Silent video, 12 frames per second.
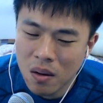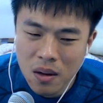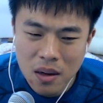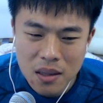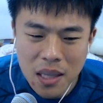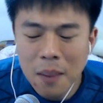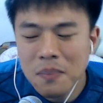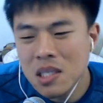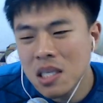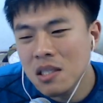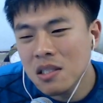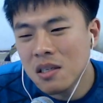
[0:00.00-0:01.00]

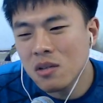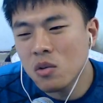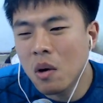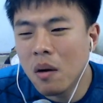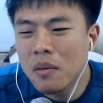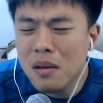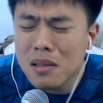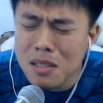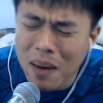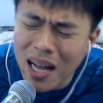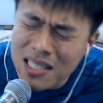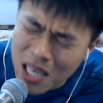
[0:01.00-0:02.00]
남친 있는 여자 좀 건들지
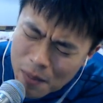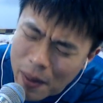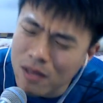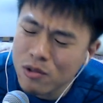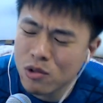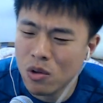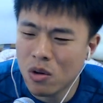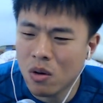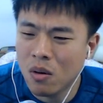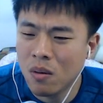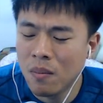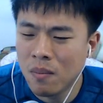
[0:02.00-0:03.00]
마 제발
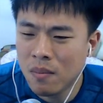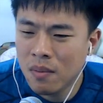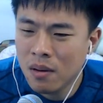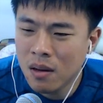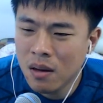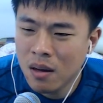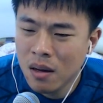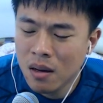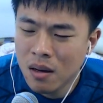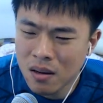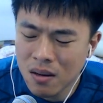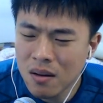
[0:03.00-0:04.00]
좀.
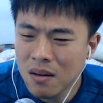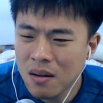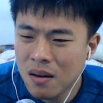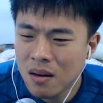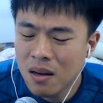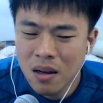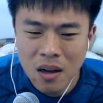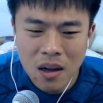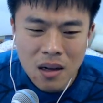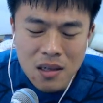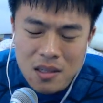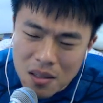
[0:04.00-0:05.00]
어?
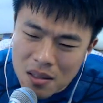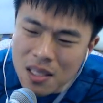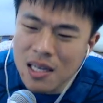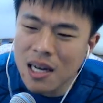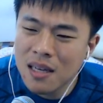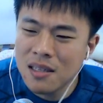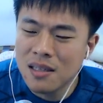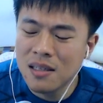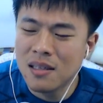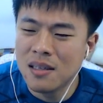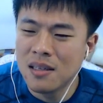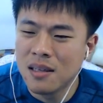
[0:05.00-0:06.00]

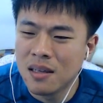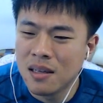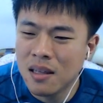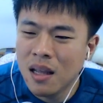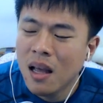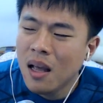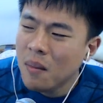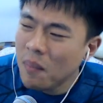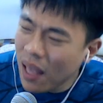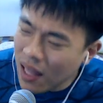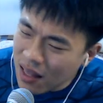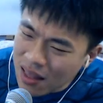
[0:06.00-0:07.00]
그러니까는
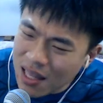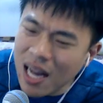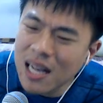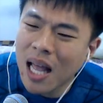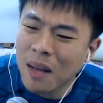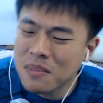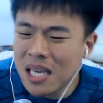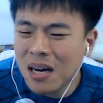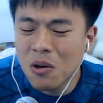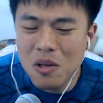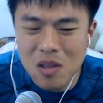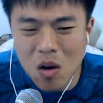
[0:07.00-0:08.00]
맨날
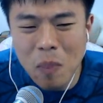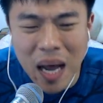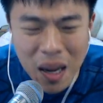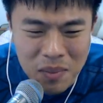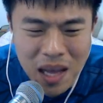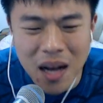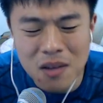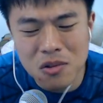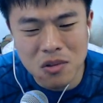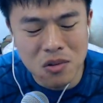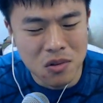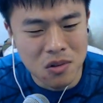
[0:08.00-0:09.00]
남자고 여자고
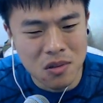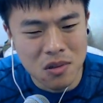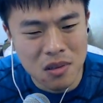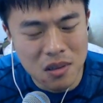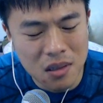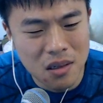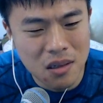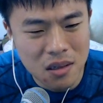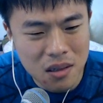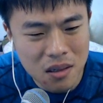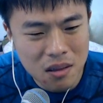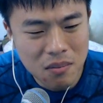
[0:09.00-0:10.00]
바람나가지고
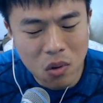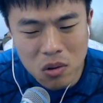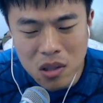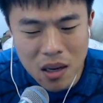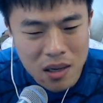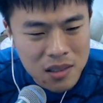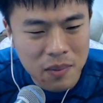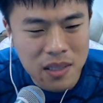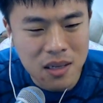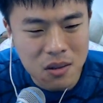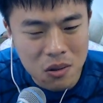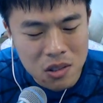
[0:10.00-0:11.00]
어? 모텔에서
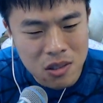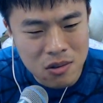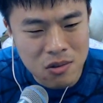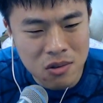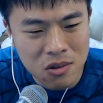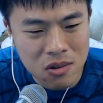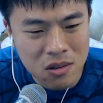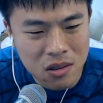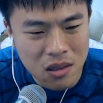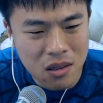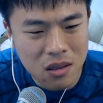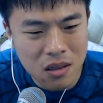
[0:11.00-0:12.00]
맨날 떡치고
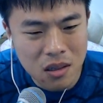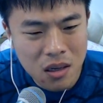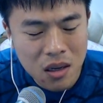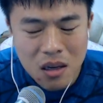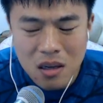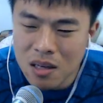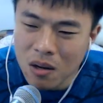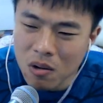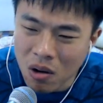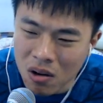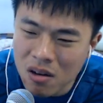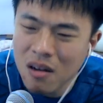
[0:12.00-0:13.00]
어? 그래갖고
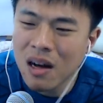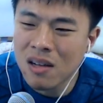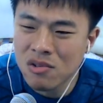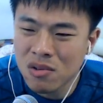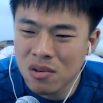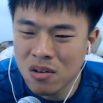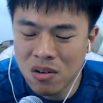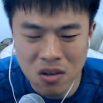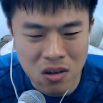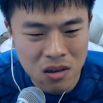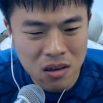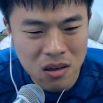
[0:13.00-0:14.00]

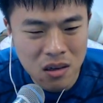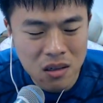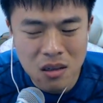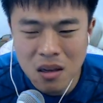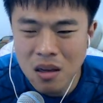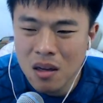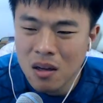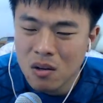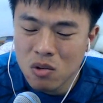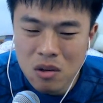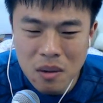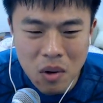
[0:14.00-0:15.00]
걸려가지고 어?
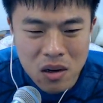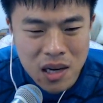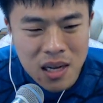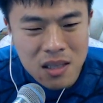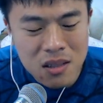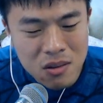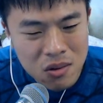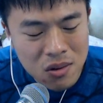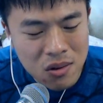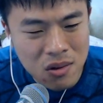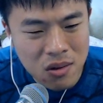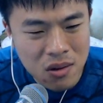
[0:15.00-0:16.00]
서로 머리카락
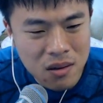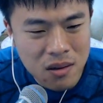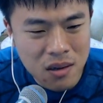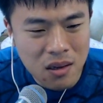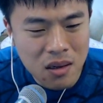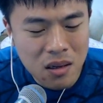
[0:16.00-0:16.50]
뜯고 어?